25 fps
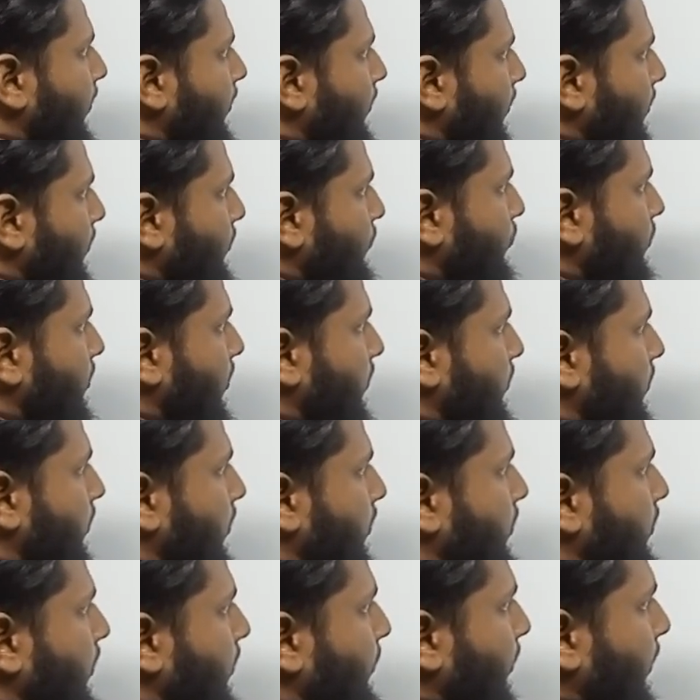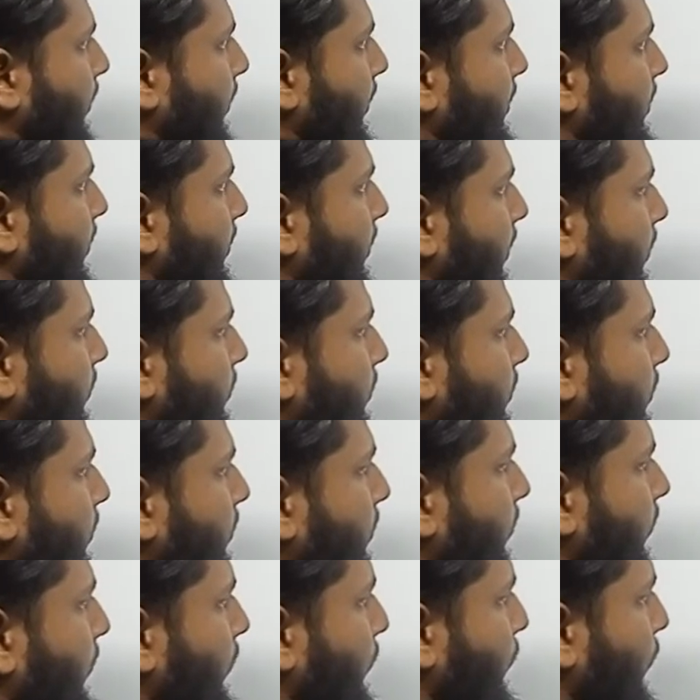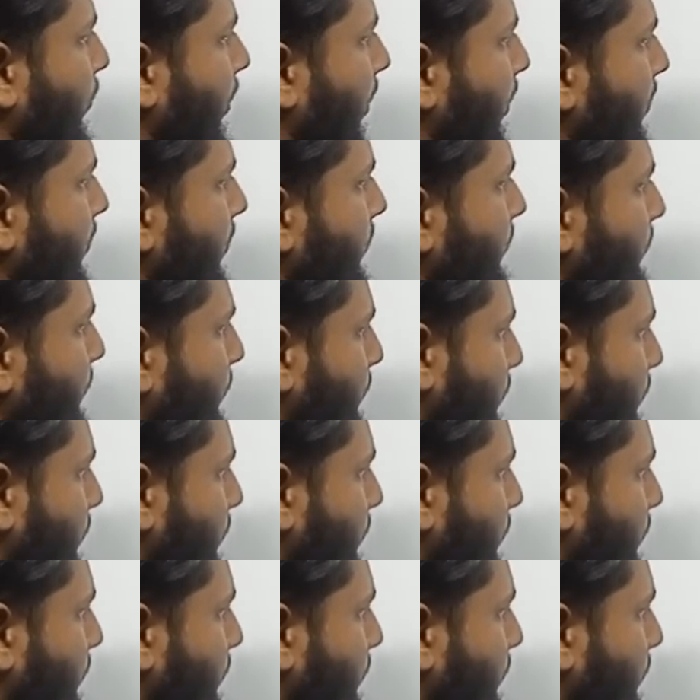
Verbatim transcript: তাহলে দুইটা শেষ এবার এটাতে আসি ফাইভ